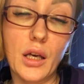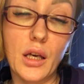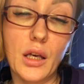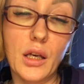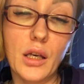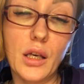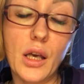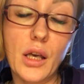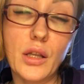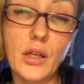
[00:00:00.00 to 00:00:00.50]

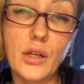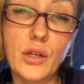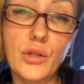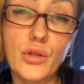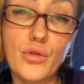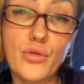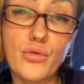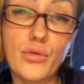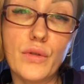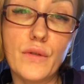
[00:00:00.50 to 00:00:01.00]
я не
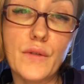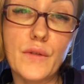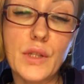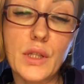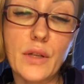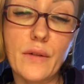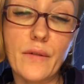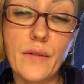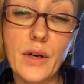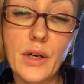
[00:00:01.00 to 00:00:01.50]
хочу не
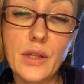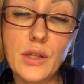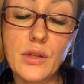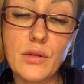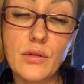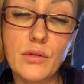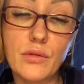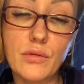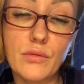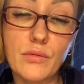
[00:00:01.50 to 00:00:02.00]

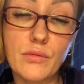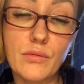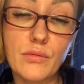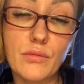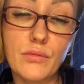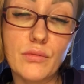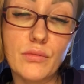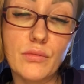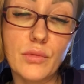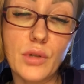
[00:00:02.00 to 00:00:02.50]
вставать,
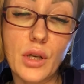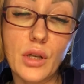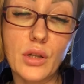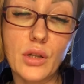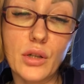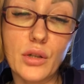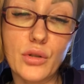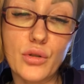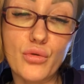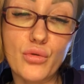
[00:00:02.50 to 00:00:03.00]
я не
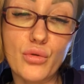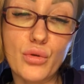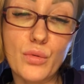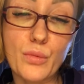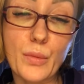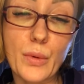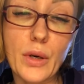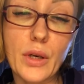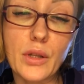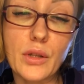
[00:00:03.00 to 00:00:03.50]
хочу
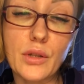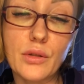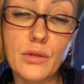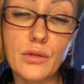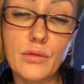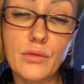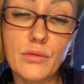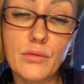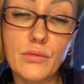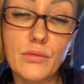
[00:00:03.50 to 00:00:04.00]
спать,
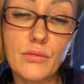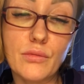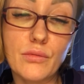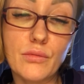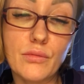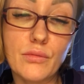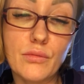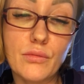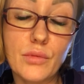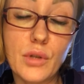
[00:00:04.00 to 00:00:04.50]

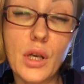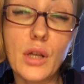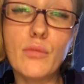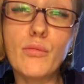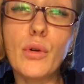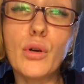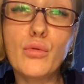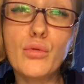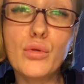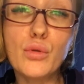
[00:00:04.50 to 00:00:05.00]
я не
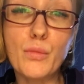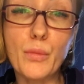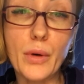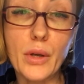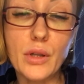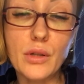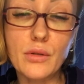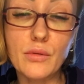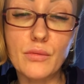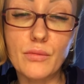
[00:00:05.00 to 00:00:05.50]
могу
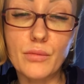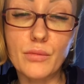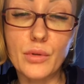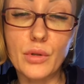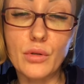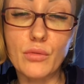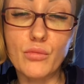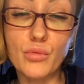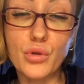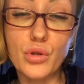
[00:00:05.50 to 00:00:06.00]
спать
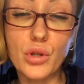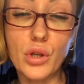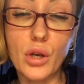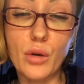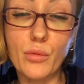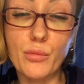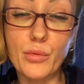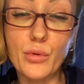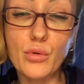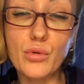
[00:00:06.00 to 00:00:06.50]
потому что
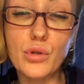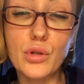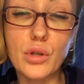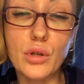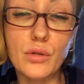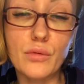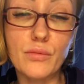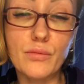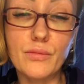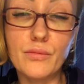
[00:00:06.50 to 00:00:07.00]
я
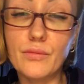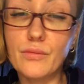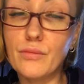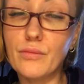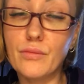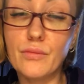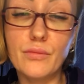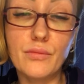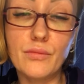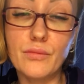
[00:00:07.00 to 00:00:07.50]
просто
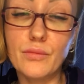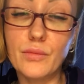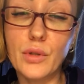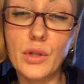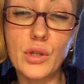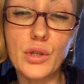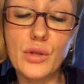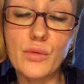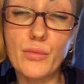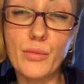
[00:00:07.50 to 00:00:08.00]

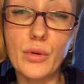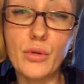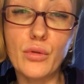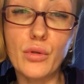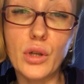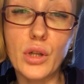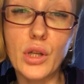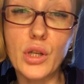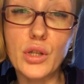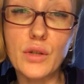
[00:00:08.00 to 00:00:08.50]
не сплю,
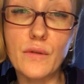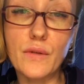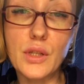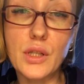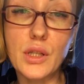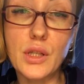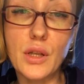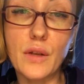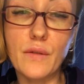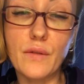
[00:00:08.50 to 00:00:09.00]
я даже во
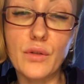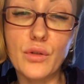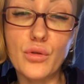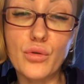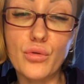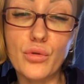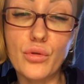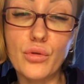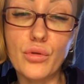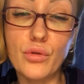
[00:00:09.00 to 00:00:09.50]
сне
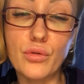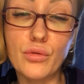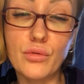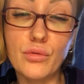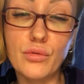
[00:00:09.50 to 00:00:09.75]
вижу ее.